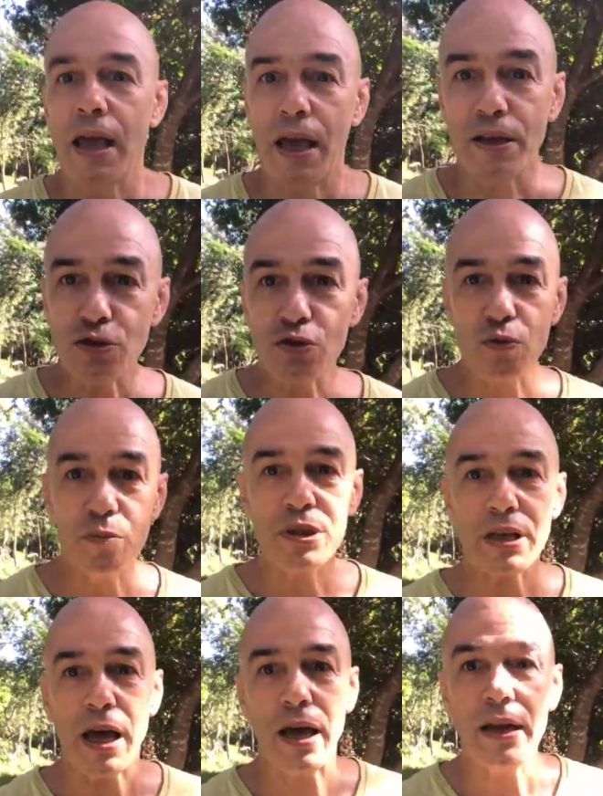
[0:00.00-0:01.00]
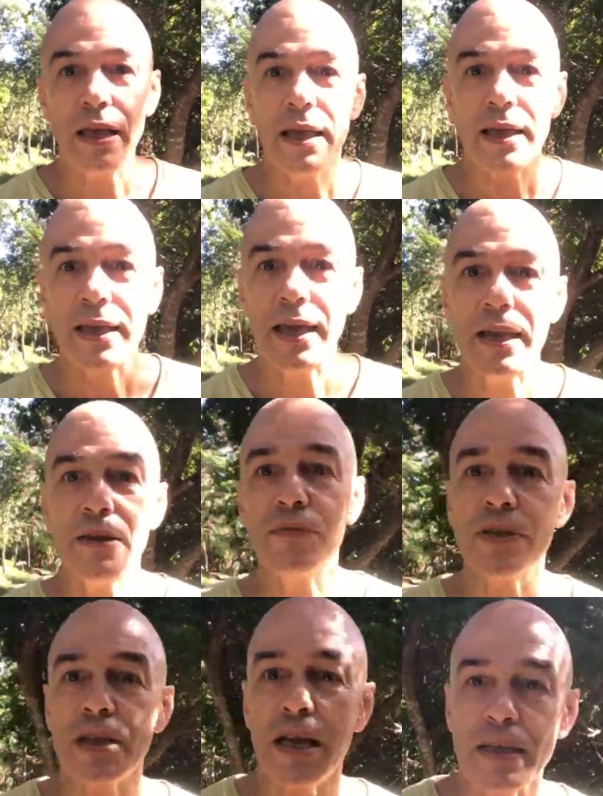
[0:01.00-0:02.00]
Antes de começar, quero
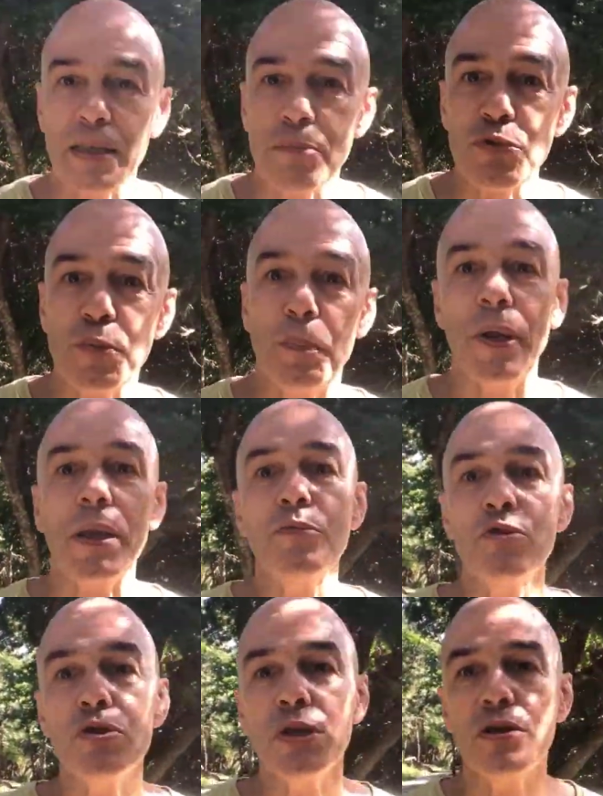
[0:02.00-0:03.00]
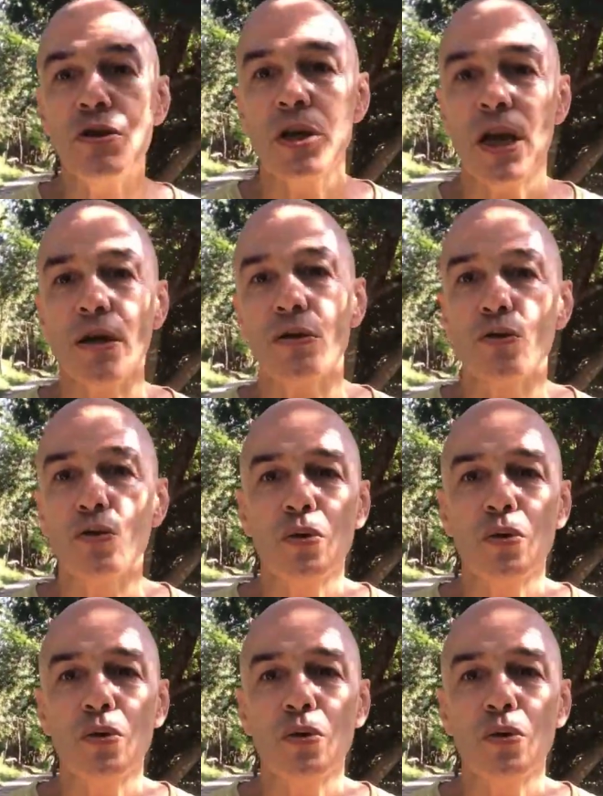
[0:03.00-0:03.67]
avisar que damos prémios em dinheiro